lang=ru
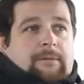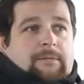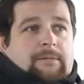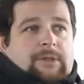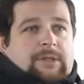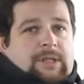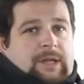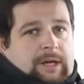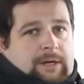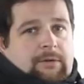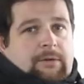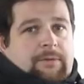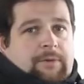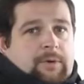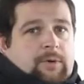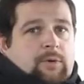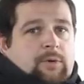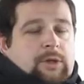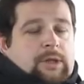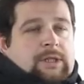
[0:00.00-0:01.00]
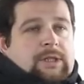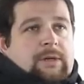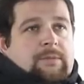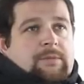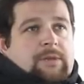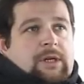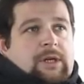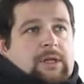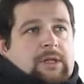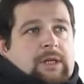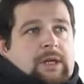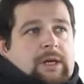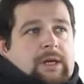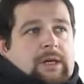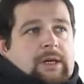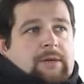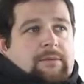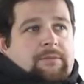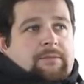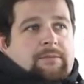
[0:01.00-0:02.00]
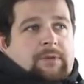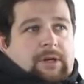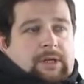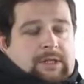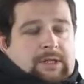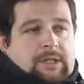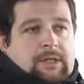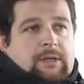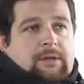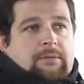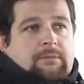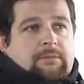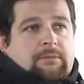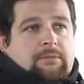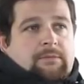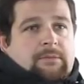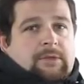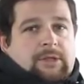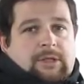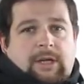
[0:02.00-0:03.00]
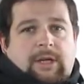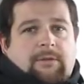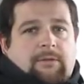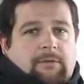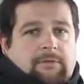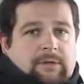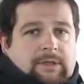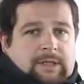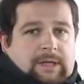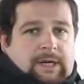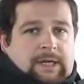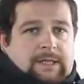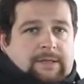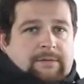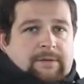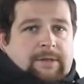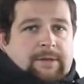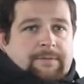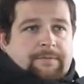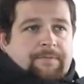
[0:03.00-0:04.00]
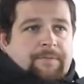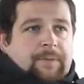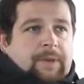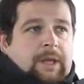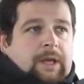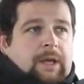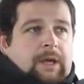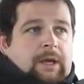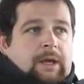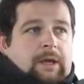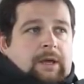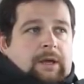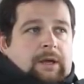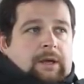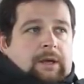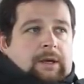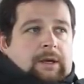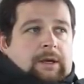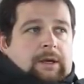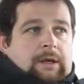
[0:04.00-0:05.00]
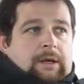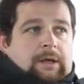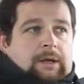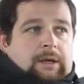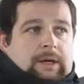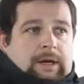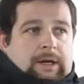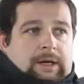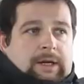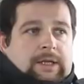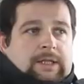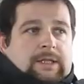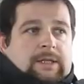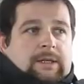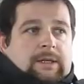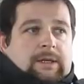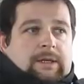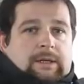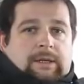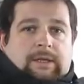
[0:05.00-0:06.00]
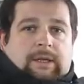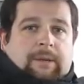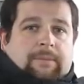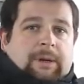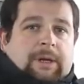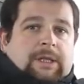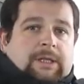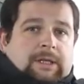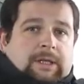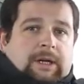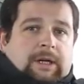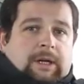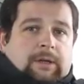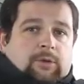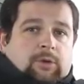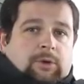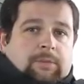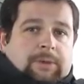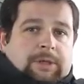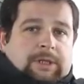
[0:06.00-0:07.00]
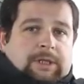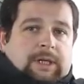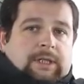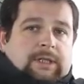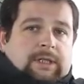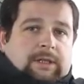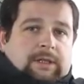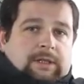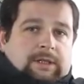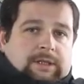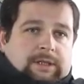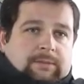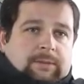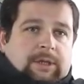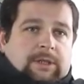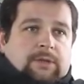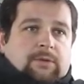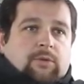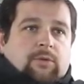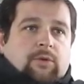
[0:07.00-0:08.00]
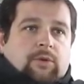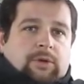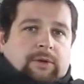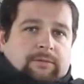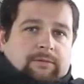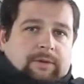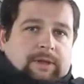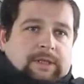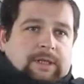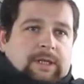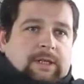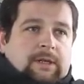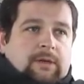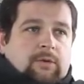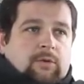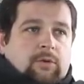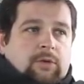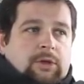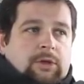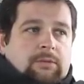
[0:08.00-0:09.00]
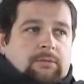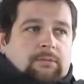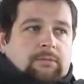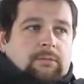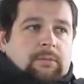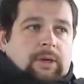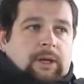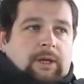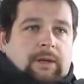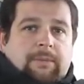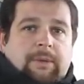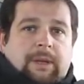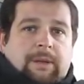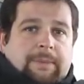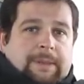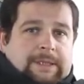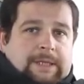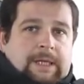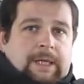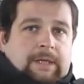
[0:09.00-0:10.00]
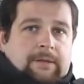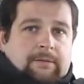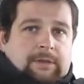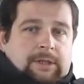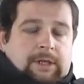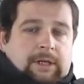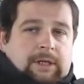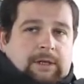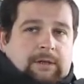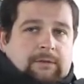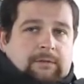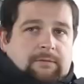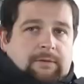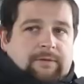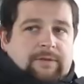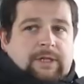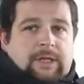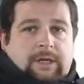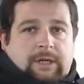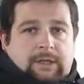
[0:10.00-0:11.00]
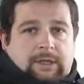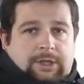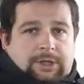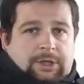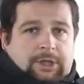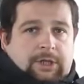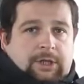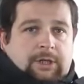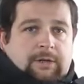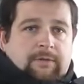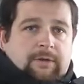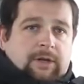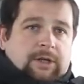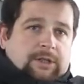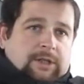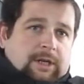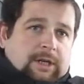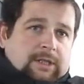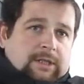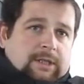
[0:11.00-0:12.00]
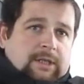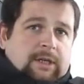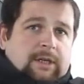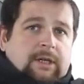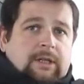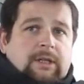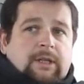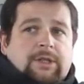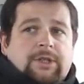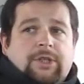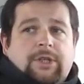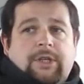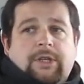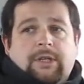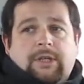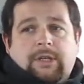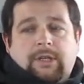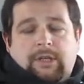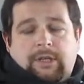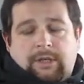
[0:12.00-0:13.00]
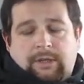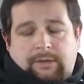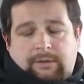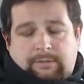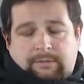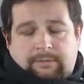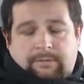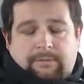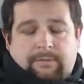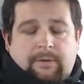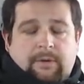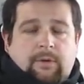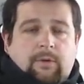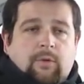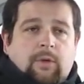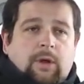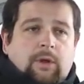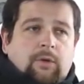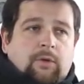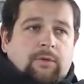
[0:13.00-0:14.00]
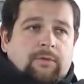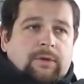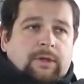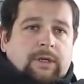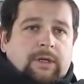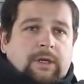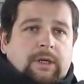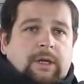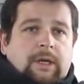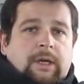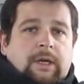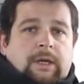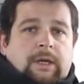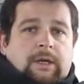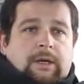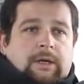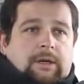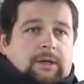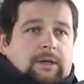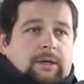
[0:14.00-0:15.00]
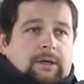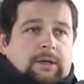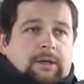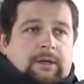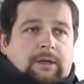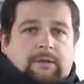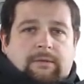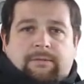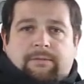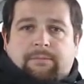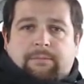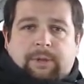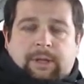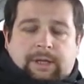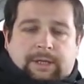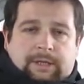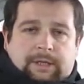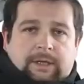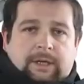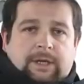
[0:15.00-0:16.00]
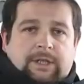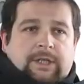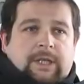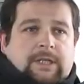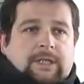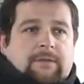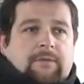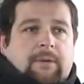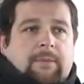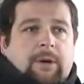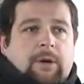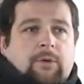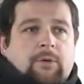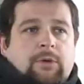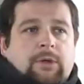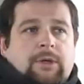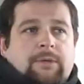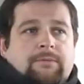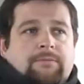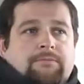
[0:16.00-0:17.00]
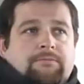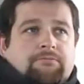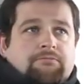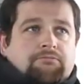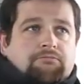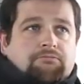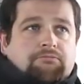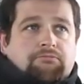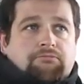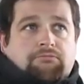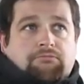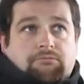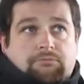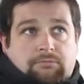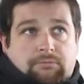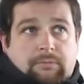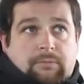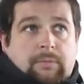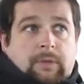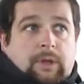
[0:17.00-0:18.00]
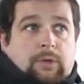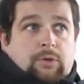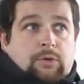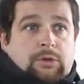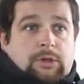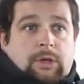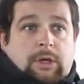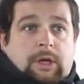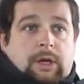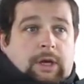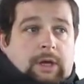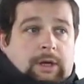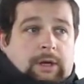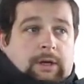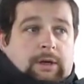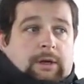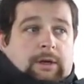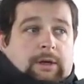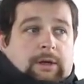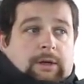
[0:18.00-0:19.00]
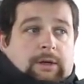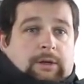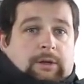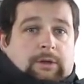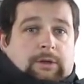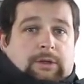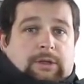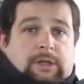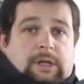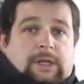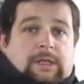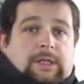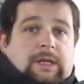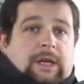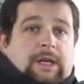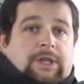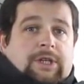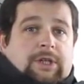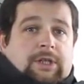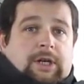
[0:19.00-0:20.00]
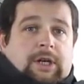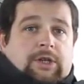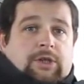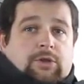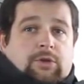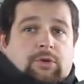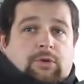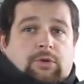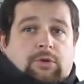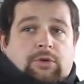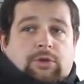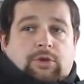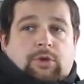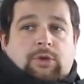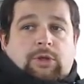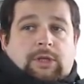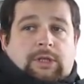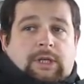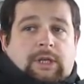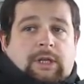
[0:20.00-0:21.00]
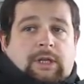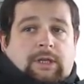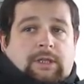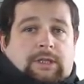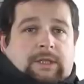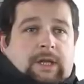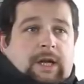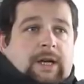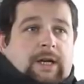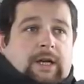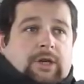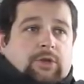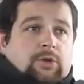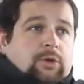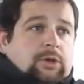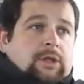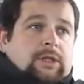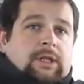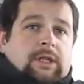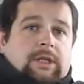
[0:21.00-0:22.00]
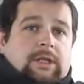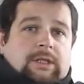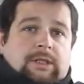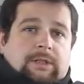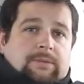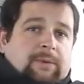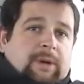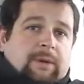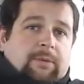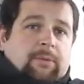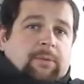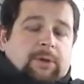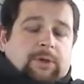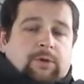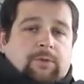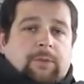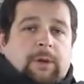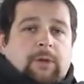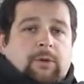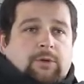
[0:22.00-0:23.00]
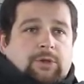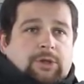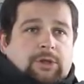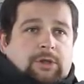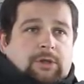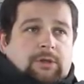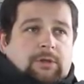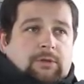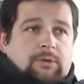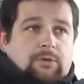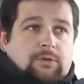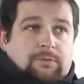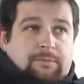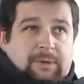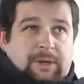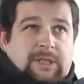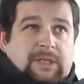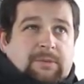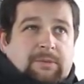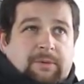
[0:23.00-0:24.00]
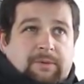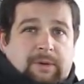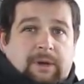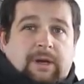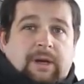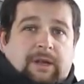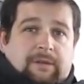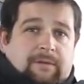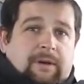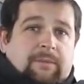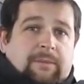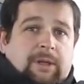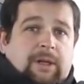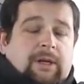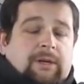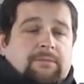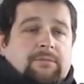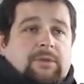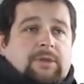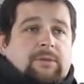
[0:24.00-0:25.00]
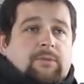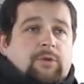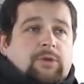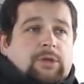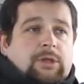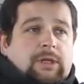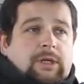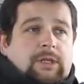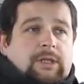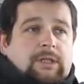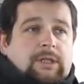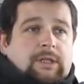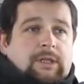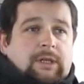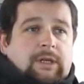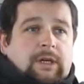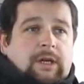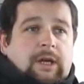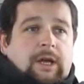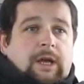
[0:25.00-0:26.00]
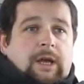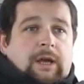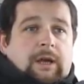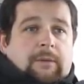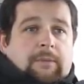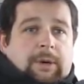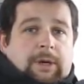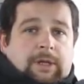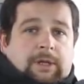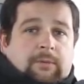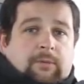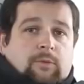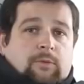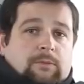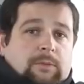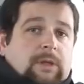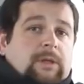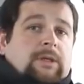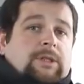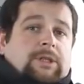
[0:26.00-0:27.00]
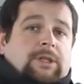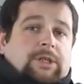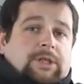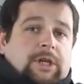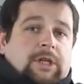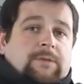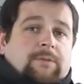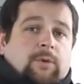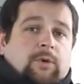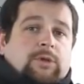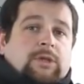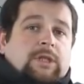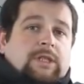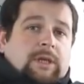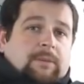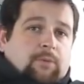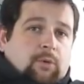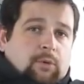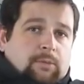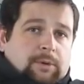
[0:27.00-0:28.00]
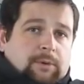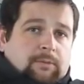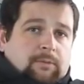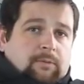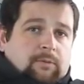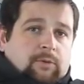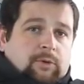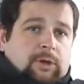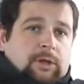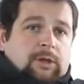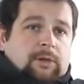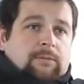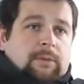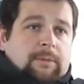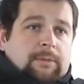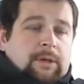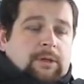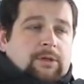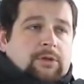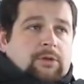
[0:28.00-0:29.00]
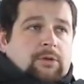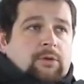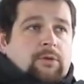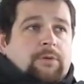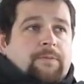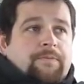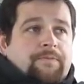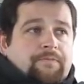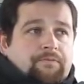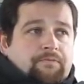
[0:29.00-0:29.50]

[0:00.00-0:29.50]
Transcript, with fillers: Знаковая фигура, на самом деле, для России, знаковое высказывание – и как раз э, та политика, которая происходила с 17 года и в 20-е годы, она была последовательной во всех отношениях, и в гражданских отношениях, и в э, уголовных, э, и в плане гражданского оборота. То есть нельзя считать, что что-то делалось так, а что-то делалось прямо противоположно. То есть, в принципе, канва была соблюдена единая. Поэтому мы сейчас просто запомним вот этот момент, что